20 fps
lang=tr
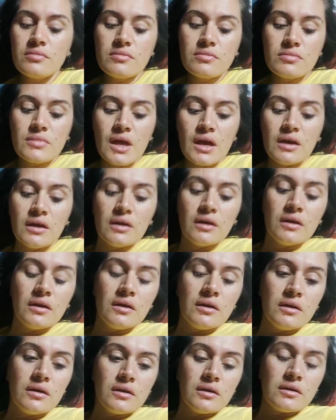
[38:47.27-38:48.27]
Neyse
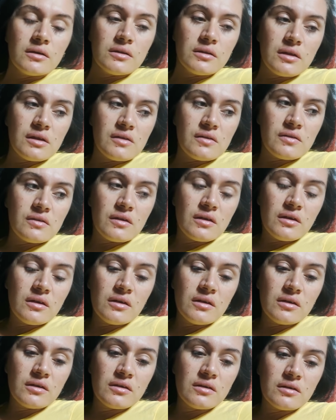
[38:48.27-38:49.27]
sizi
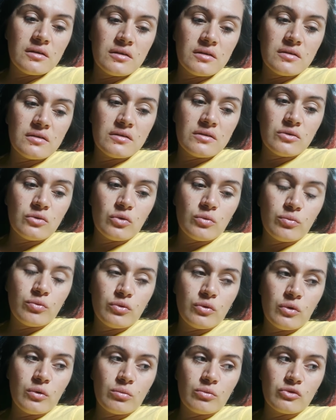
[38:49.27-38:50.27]
öpüyorum o zaman. Bugün ne
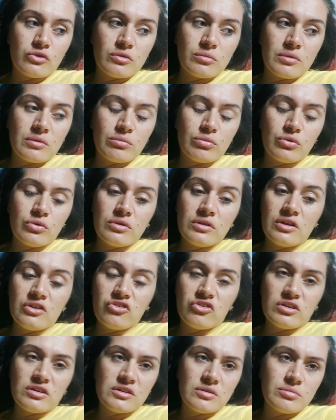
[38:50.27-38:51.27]
çektim ne çekmedim
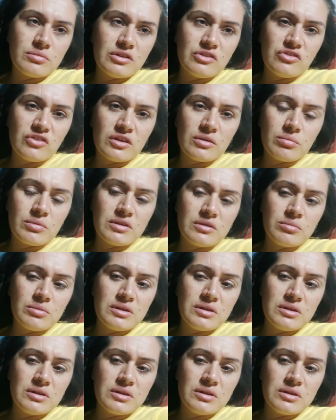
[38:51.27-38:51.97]
inanın bilmiyorum.